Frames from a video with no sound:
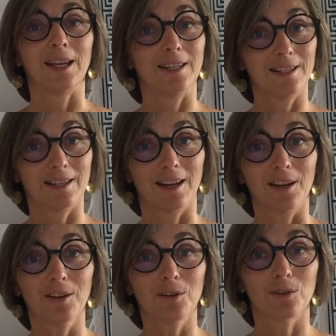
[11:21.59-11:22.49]
Et d'ici
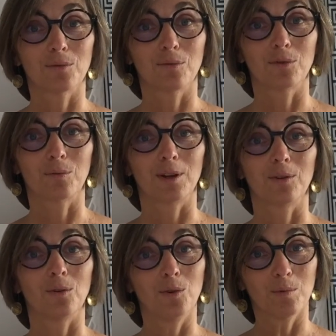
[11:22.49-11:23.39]
là, je vous
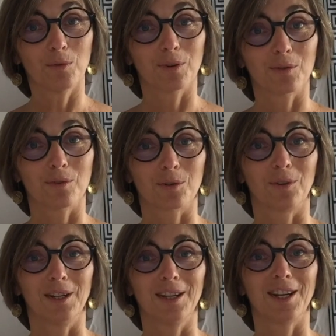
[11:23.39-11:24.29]
souhaite une bonne fin de
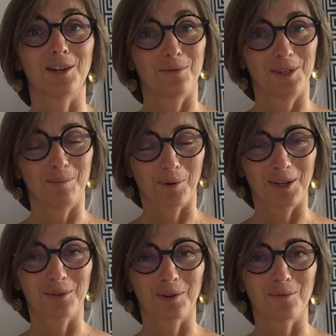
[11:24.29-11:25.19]
journée et je vous dis
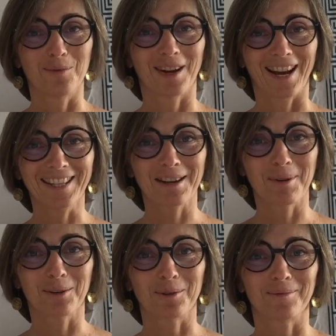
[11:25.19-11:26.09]
prenez soin de vous. À très
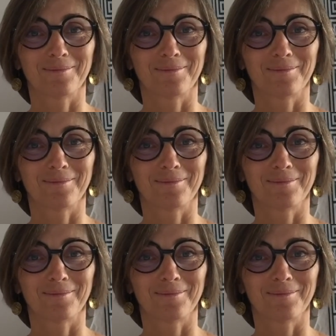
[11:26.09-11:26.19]
bientôt.